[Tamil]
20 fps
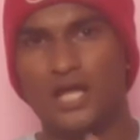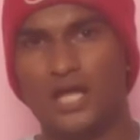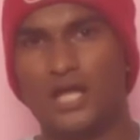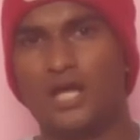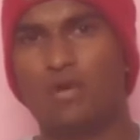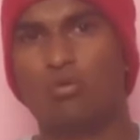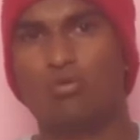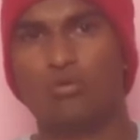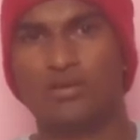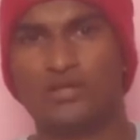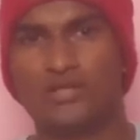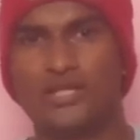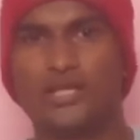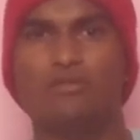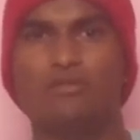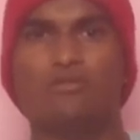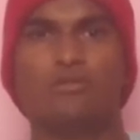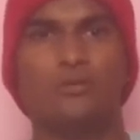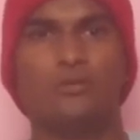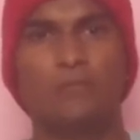அவங்களுக்கு
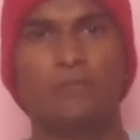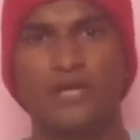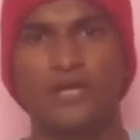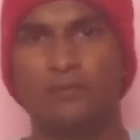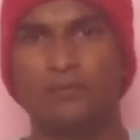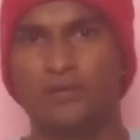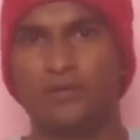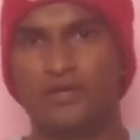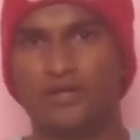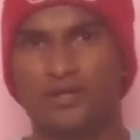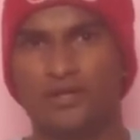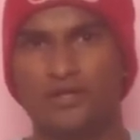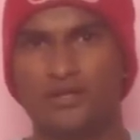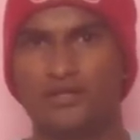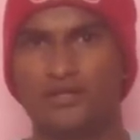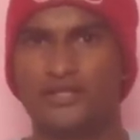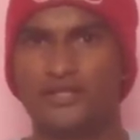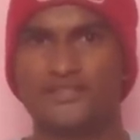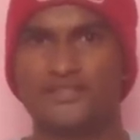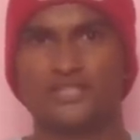தேவை வந்து மணி மட்டும்தான்
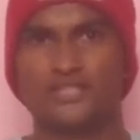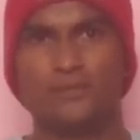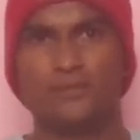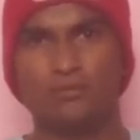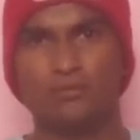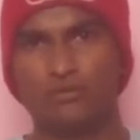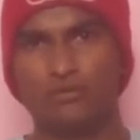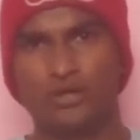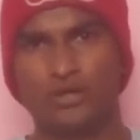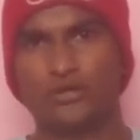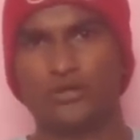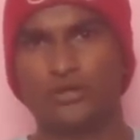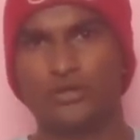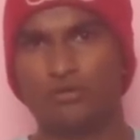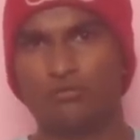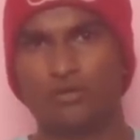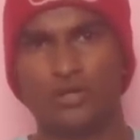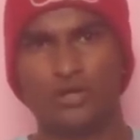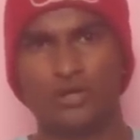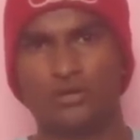நீங்கள் ஜாப்பு
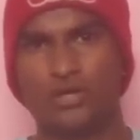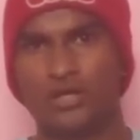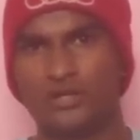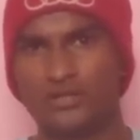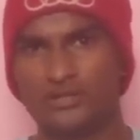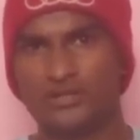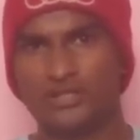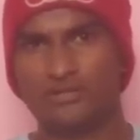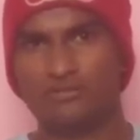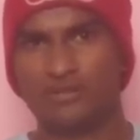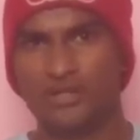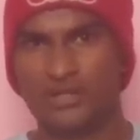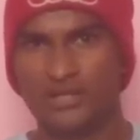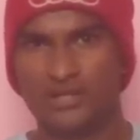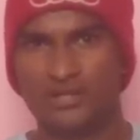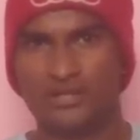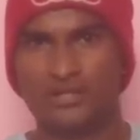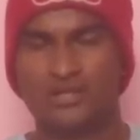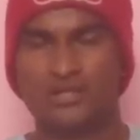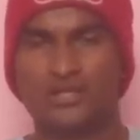வாங்குறீங்களோ வாங்கலோ அது தேவையில்லை
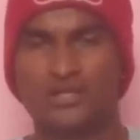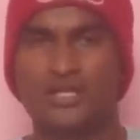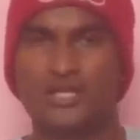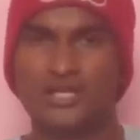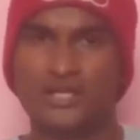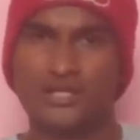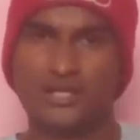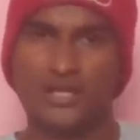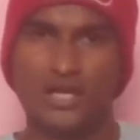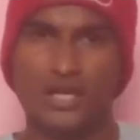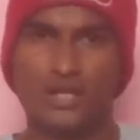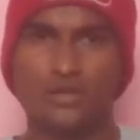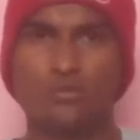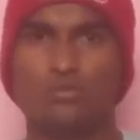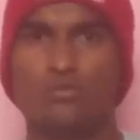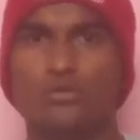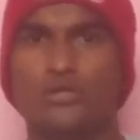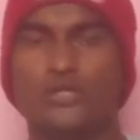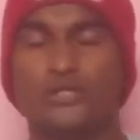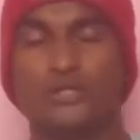அது
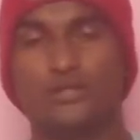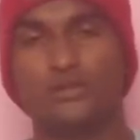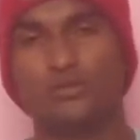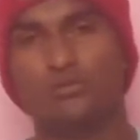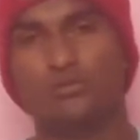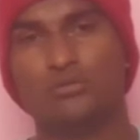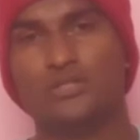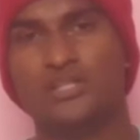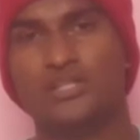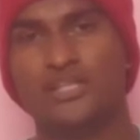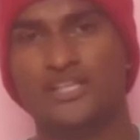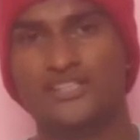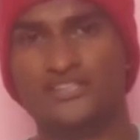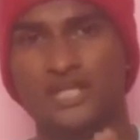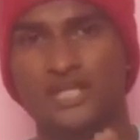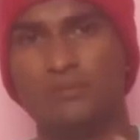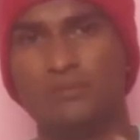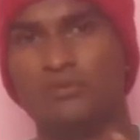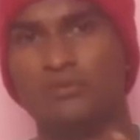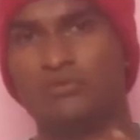ஒன்று இன்னொன்று வந்து நீங்கள்
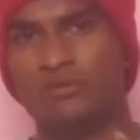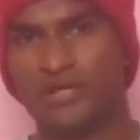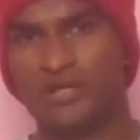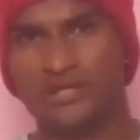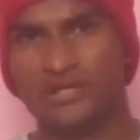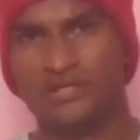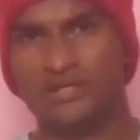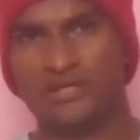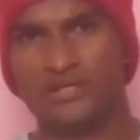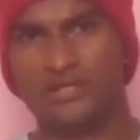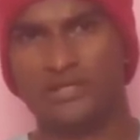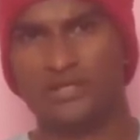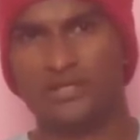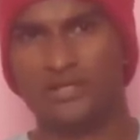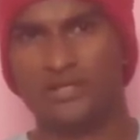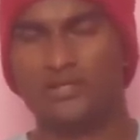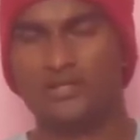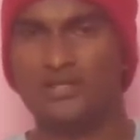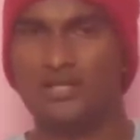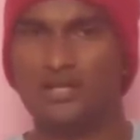ஜாப்பு வாங்கிட்டிங்கன்னா
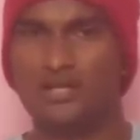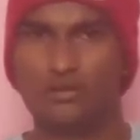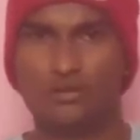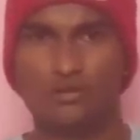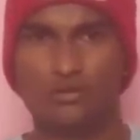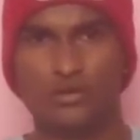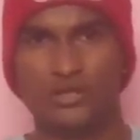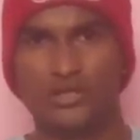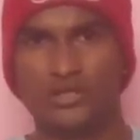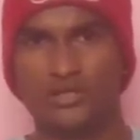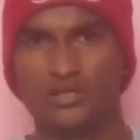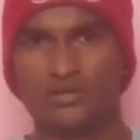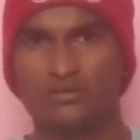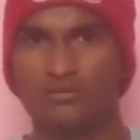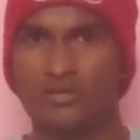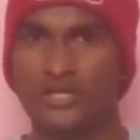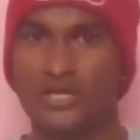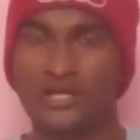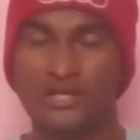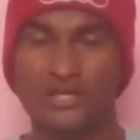ஒரு
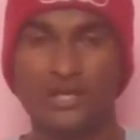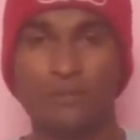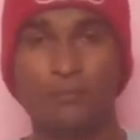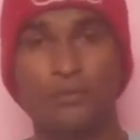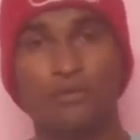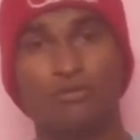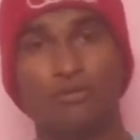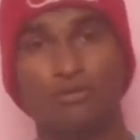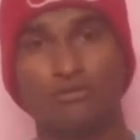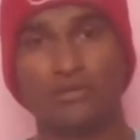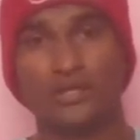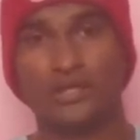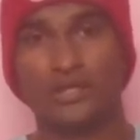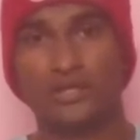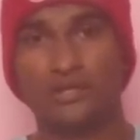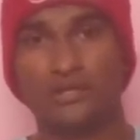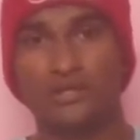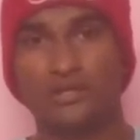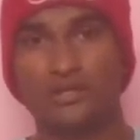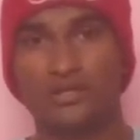எப்படி வாங்குவீங்க
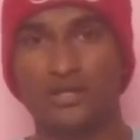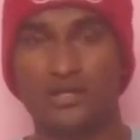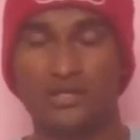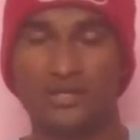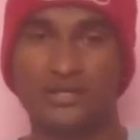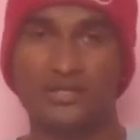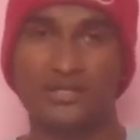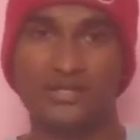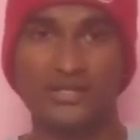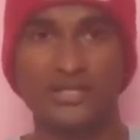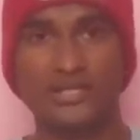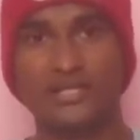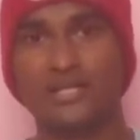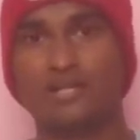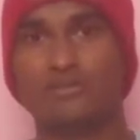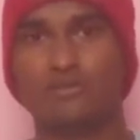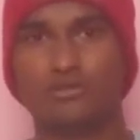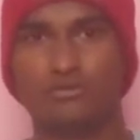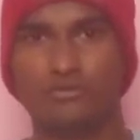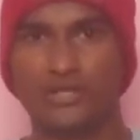
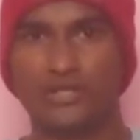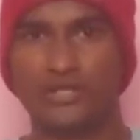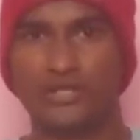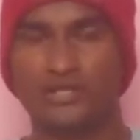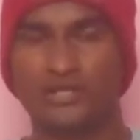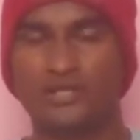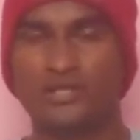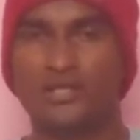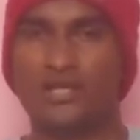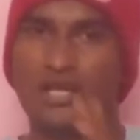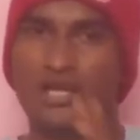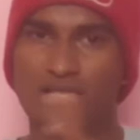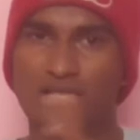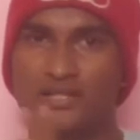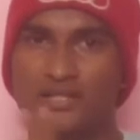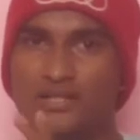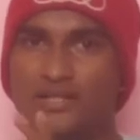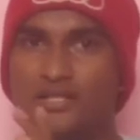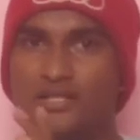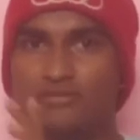இல்லீகலாக வாங்குவீங்க
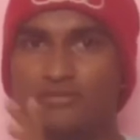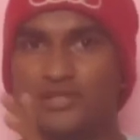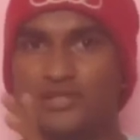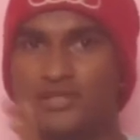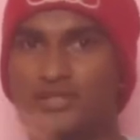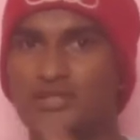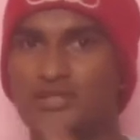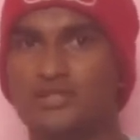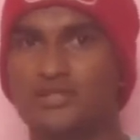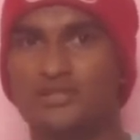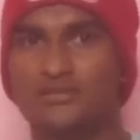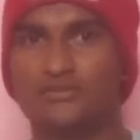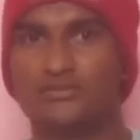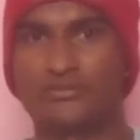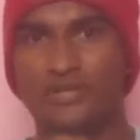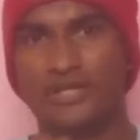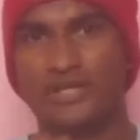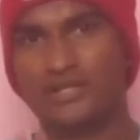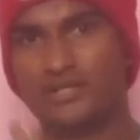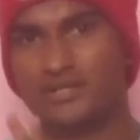அதுதான் வந்து
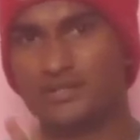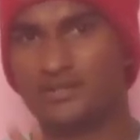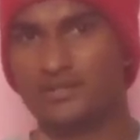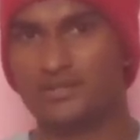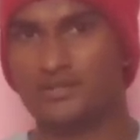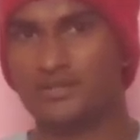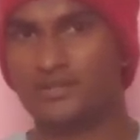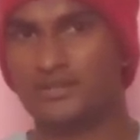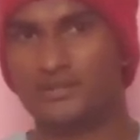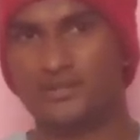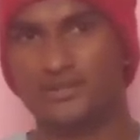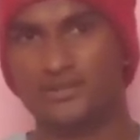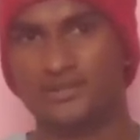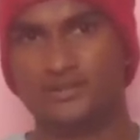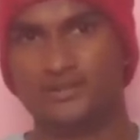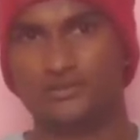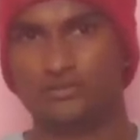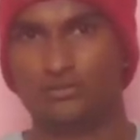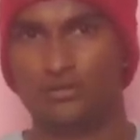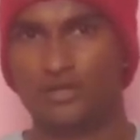ஃபேக்
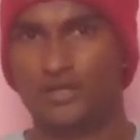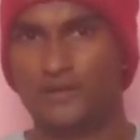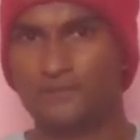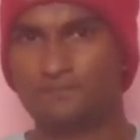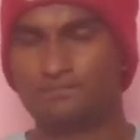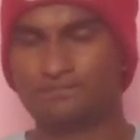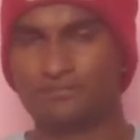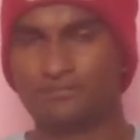இதுன்ட்டு சொல்லலாம்